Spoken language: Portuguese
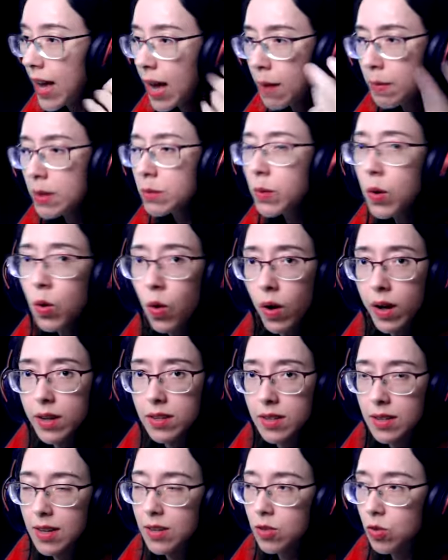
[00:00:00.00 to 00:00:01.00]
É a mesma
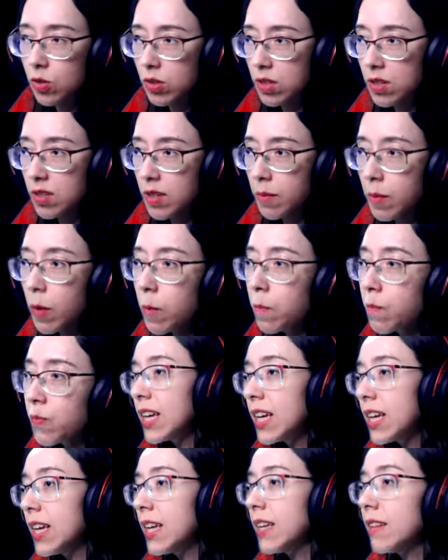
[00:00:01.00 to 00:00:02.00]
coisa das outras, tá bom?
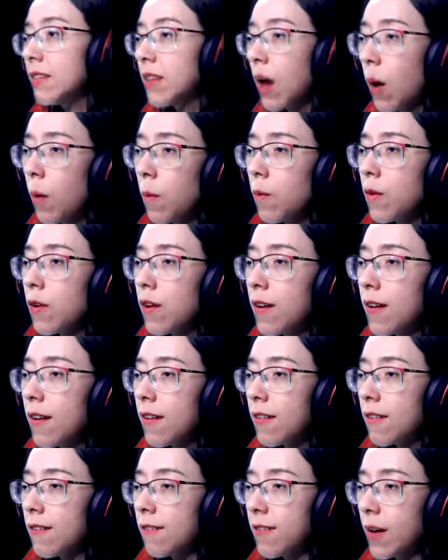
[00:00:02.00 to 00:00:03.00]
Então,
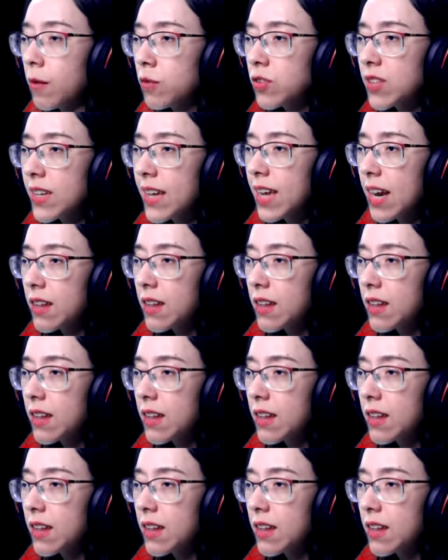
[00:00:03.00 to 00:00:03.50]
Vamos seguir